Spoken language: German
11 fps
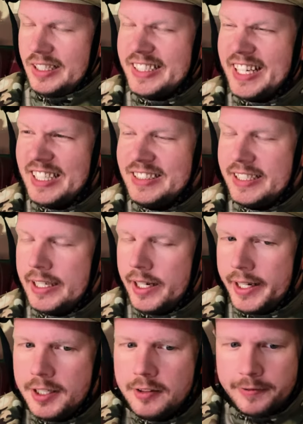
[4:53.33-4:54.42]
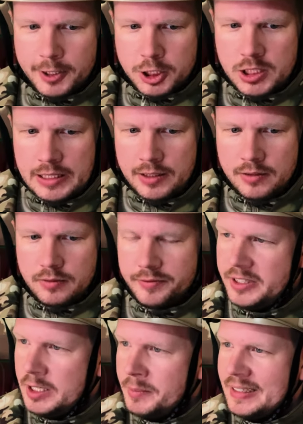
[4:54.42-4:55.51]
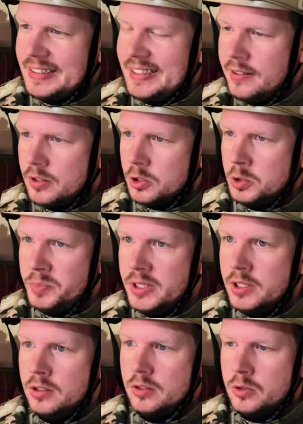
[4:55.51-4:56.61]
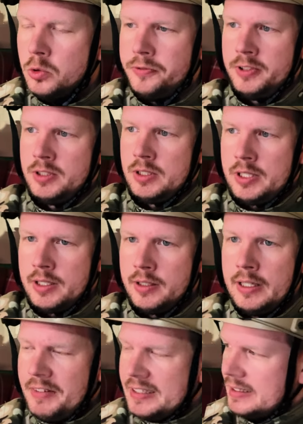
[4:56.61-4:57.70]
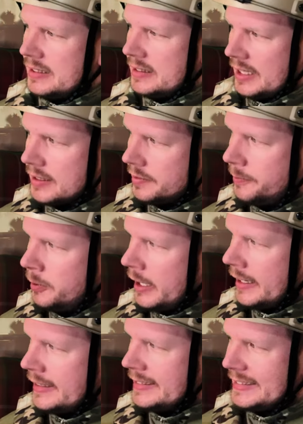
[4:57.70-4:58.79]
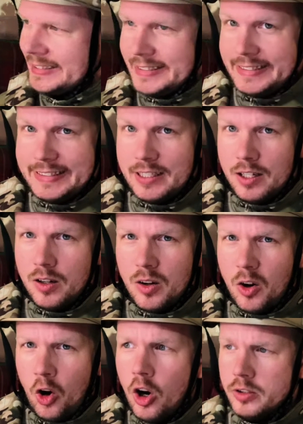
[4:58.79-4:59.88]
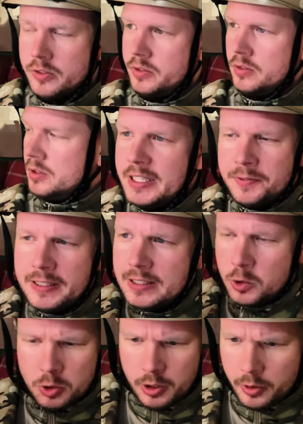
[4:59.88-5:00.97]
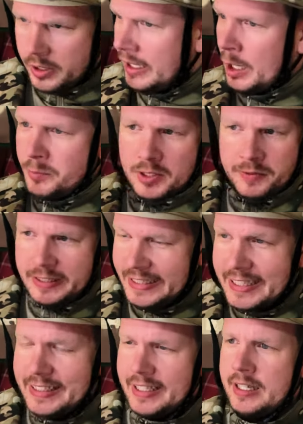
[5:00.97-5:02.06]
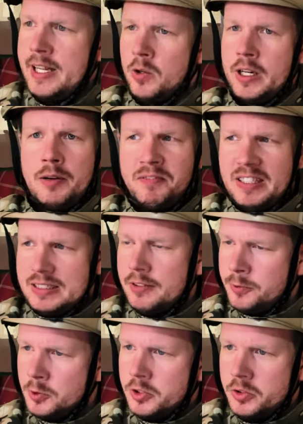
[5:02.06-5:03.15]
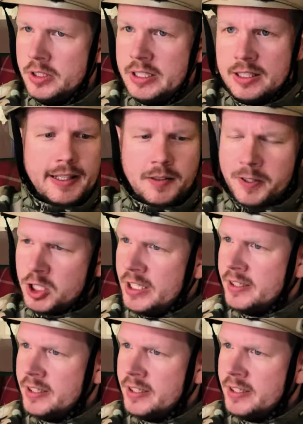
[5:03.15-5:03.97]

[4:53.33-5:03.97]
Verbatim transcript: Ich kann nicht verstehen, wie jemand dieses Spiel gut finden kann. Was ist das für ein Rotz. Ich will ein Tutorial haben, ich will irgendeine Erklärung haben, was da funktioniert. Ich verstehe